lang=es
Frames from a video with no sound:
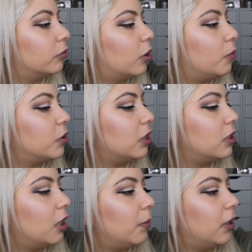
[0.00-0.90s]
¿Cómo se
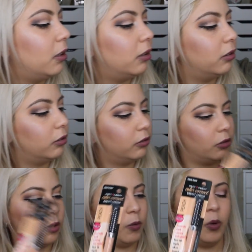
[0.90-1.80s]
llama?
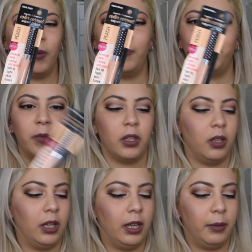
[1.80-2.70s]
como
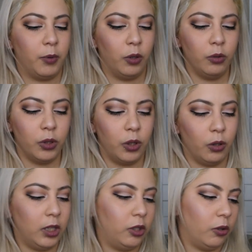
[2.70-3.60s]
eh, producto
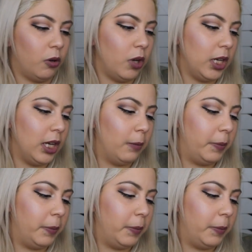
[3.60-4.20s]
y yo cogí el